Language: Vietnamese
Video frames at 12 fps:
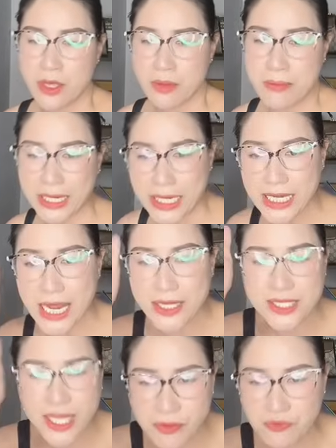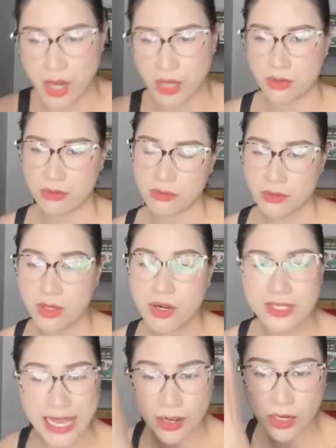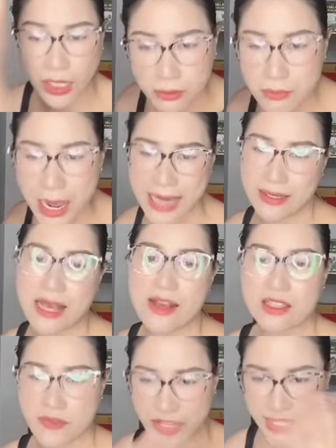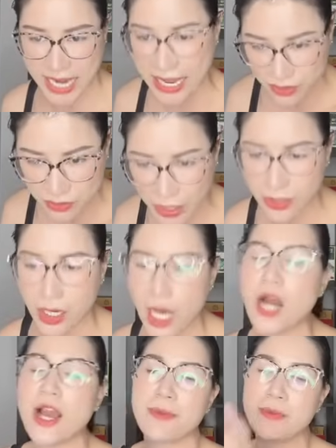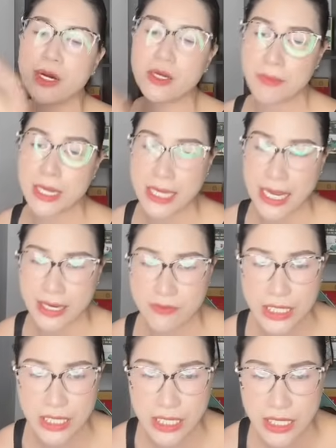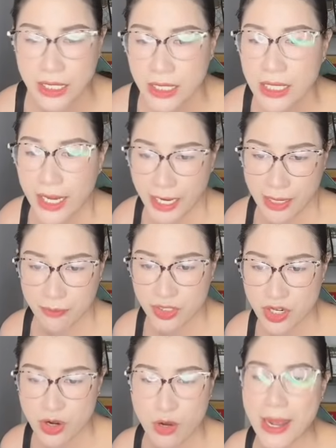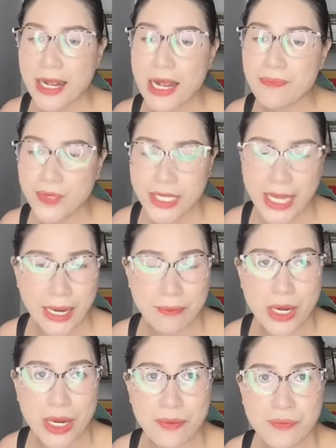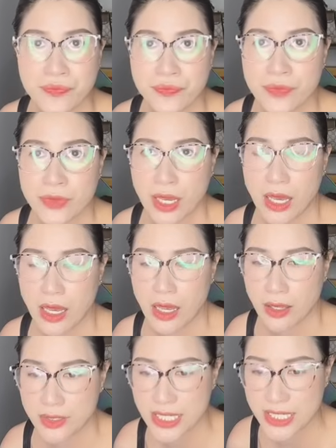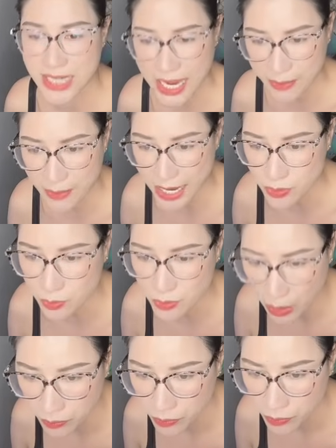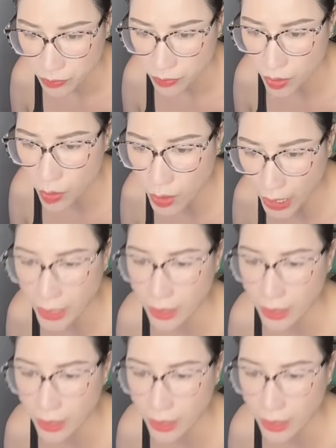bạn đi đến xin việc người ta cần bạn là người ta phải trả như vậy ờ à, em ơi bên này vì em chưa có bằng cấp thì em à, à, chị trả em hai chục đồng ok